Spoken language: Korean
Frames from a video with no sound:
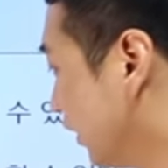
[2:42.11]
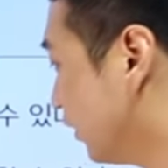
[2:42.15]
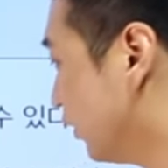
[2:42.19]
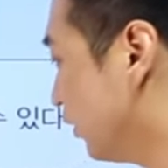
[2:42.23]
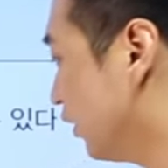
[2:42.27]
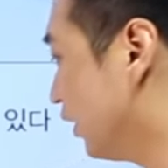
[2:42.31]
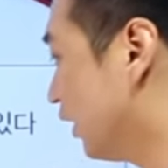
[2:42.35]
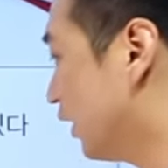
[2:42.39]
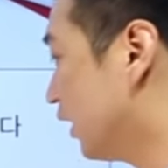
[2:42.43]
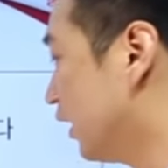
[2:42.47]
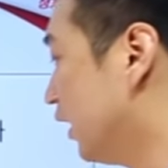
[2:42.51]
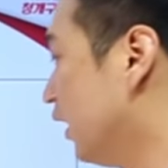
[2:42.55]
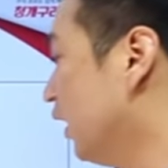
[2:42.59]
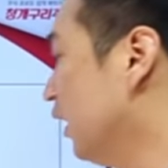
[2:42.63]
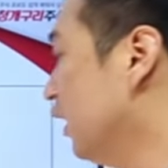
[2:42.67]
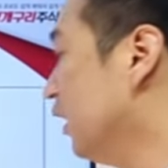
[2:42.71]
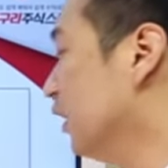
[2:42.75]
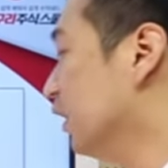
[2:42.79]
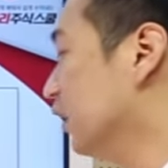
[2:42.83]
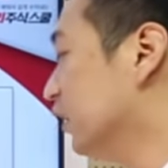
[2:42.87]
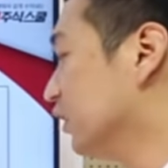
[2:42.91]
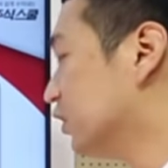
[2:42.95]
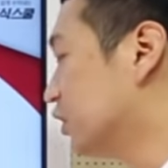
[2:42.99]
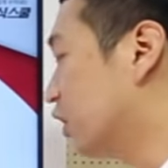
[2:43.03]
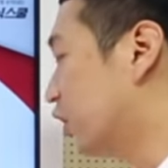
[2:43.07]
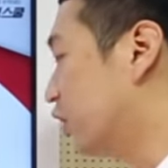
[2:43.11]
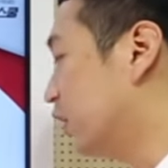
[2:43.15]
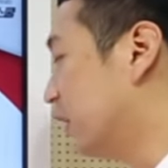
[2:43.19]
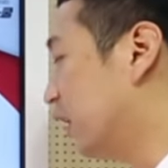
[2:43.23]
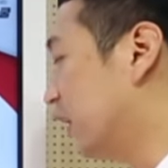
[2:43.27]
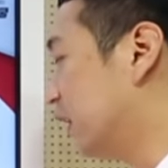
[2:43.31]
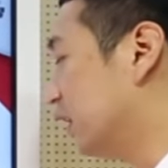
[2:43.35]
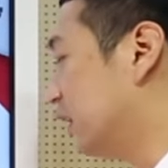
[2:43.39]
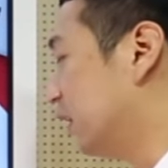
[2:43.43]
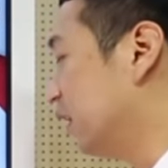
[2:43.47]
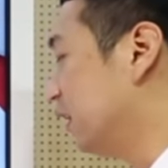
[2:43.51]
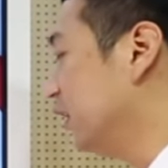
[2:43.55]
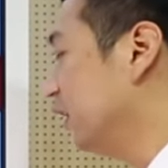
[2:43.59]
그러니까
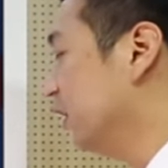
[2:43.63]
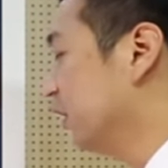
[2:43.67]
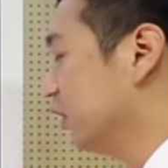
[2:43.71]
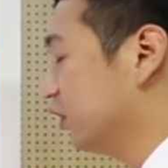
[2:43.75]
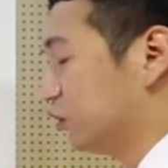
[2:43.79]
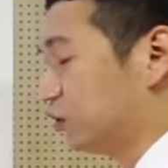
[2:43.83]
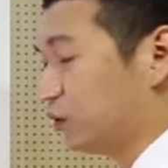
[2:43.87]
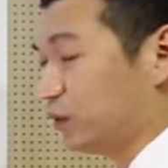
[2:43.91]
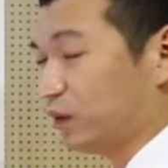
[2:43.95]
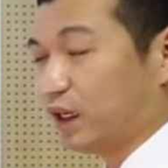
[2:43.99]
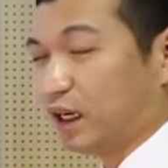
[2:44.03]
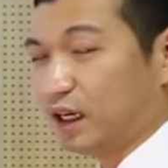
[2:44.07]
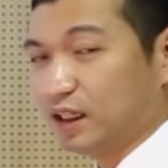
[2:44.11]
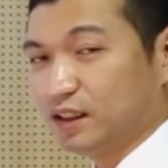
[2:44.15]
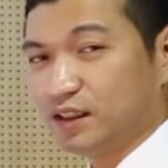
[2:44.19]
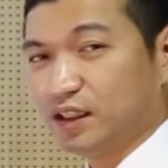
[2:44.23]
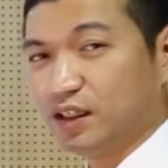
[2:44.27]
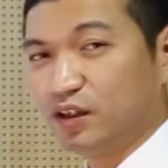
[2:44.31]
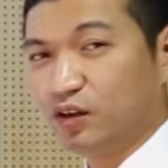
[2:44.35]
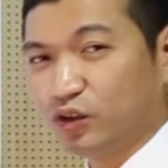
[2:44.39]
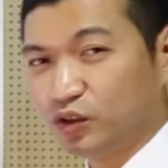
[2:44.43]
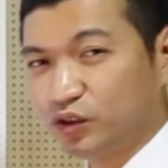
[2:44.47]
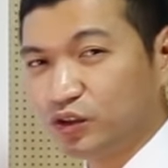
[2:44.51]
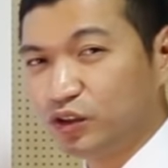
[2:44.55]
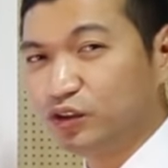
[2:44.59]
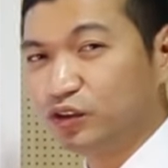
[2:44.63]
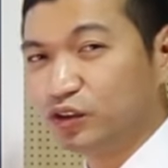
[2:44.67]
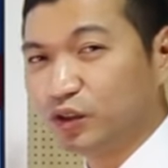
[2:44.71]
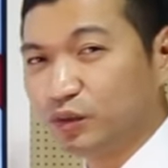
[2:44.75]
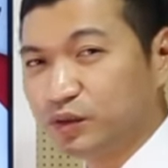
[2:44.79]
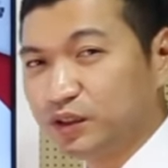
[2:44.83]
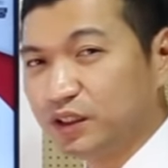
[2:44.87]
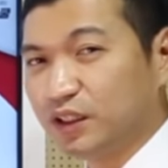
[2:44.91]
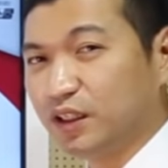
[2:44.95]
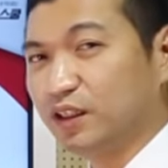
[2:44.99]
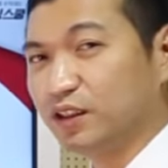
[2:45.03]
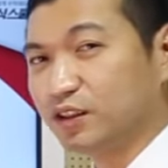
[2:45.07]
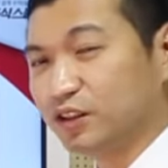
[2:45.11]
절약이 좀 가장 어쩔 수
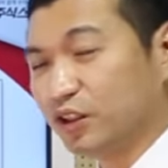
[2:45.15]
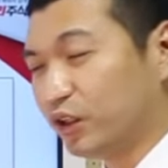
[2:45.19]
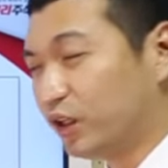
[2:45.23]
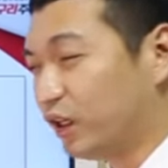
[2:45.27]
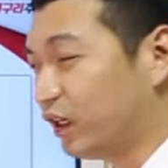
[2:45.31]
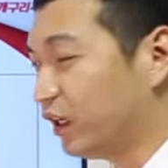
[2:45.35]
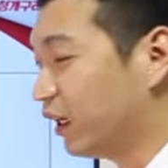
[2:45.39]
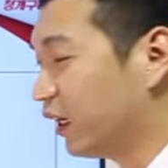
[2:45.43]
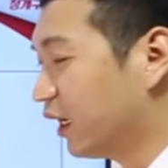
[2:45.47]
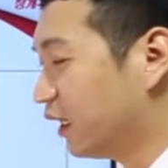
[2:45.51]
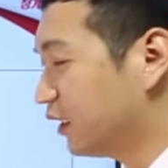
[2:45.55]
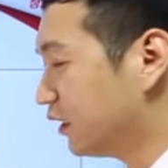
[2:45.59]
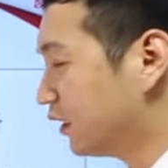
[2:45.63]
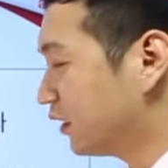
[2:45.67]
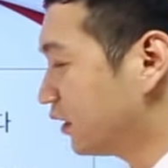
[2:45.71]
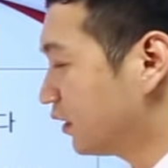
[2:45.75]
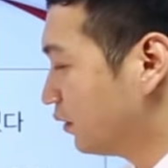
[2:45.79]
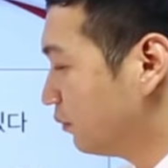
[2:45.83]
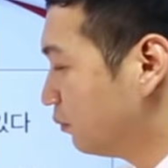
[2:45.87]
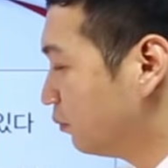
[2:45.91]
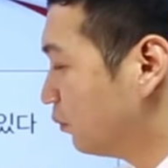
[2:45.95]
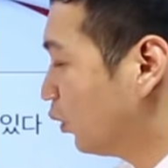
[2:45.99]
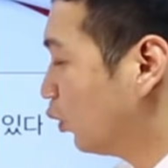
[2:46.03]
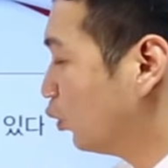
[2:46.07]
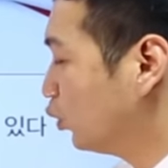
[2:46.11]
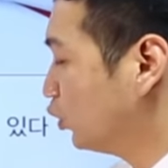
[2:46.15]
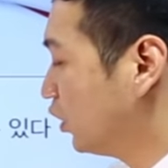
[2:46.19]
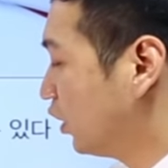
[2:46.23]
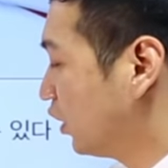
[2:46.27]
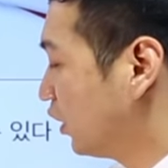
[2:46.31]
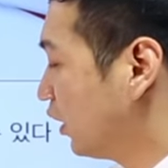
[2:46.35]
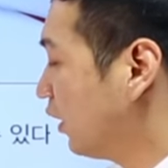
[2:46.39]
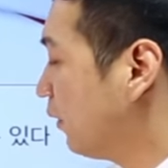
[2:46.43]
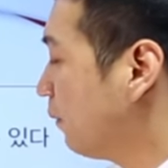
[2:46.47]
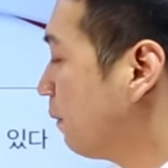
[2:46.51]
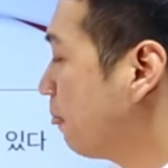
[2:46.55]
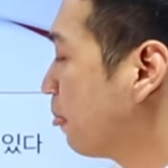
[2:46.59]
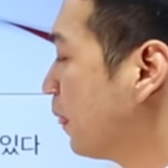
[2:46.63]
없이 절약이 가장
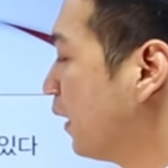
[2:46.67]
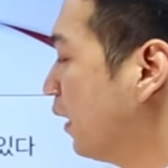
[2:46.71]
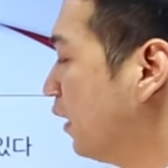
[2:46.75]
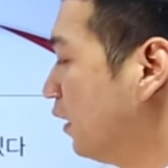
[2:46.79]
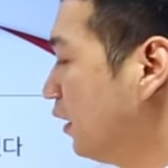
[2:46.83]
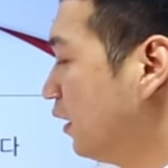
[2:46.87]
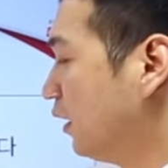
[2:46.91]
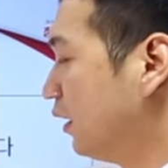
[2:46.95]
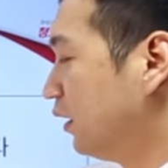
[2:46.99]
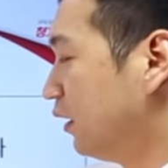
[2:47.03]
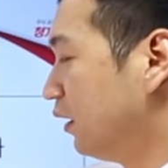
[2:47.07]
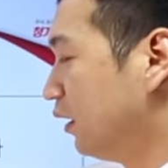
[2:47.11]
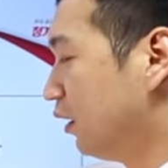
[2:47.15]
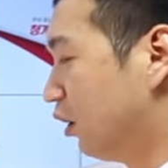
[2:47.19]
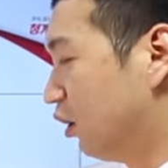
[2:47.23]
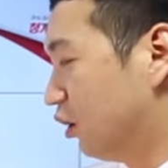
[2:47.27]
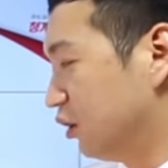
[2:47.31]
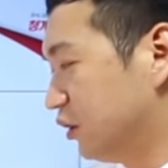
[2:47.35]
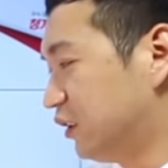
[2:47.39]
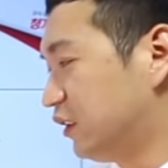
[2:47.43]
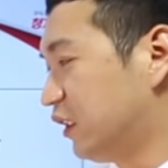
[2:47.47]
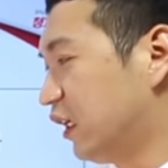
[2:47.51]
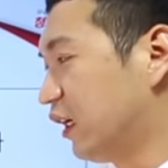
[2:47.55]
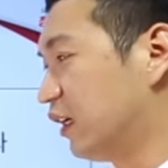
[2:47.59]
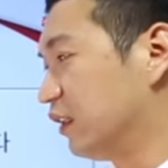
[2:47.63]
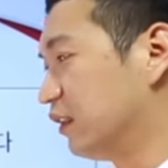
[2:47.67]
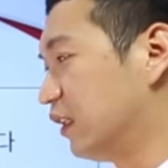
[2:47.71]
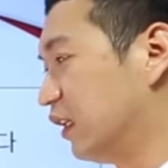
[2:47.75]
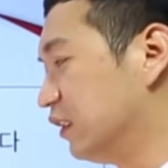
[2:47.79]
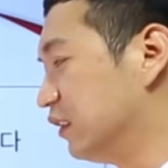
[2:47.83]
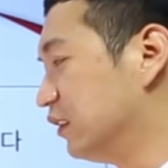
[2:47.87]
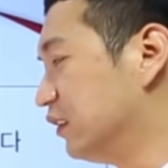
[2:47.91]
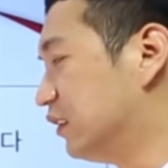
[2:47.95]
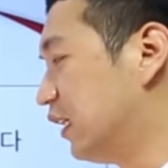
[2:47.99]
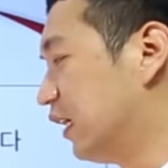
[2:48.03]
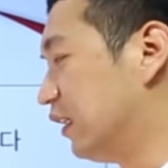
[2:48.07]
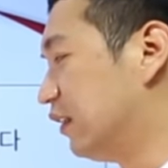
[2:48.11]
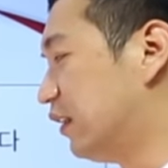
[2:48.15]
근본적인 어, 시대가
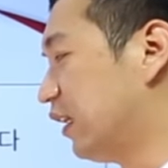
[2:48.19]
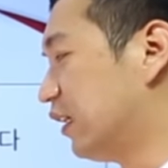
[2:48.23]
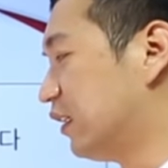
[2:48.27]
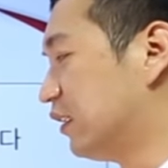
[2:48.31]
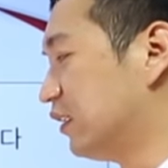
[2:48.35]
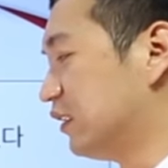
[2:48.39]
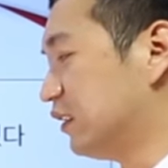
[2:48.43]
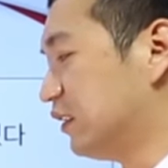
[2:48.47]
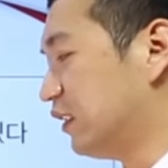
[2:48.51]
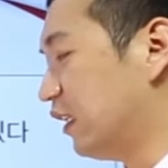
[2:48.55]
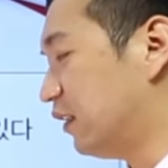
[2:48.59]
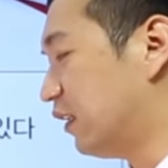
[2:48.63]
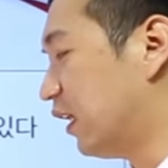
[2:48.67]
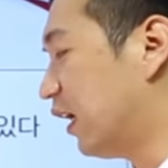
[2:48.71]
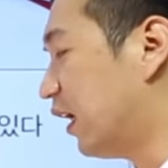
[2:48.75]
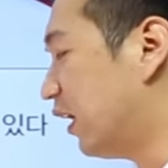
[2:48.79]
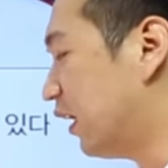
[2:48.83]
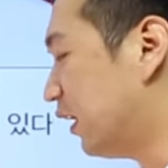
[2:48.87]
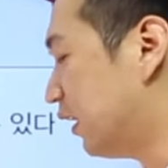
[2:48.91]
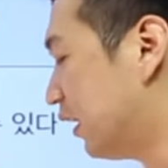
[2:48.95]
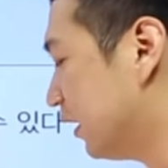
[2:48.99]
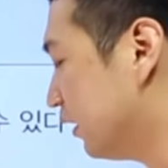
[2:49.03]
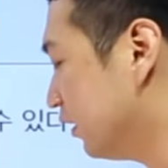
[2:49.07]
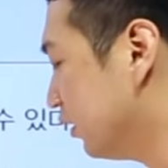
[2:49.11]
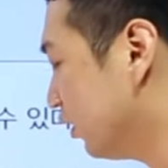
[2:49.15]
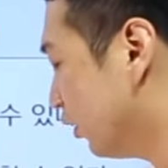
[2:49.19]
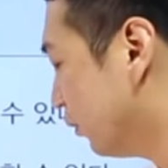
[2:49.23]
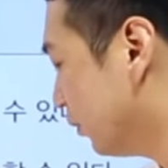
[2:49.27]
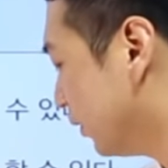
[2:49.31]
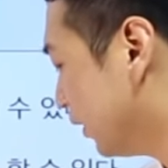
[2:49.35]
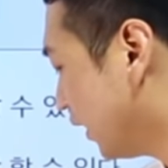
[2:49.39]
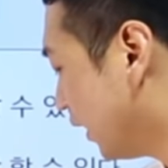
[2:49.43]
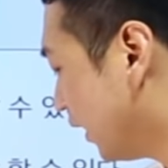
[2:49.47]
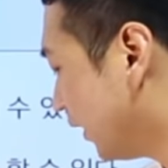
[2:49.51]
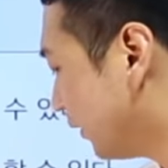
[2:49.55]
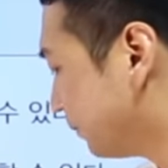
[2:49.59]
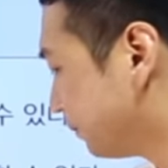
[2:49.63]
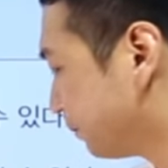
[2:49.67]
되는 재테크 시대다라는
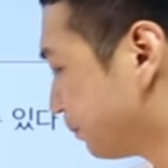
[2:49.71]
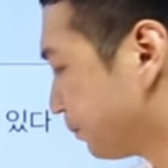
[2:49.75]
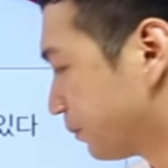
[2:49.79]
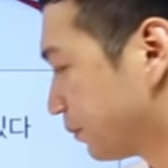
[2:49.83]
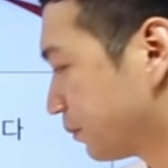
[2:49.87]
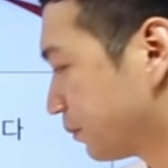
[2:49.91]
겁니다.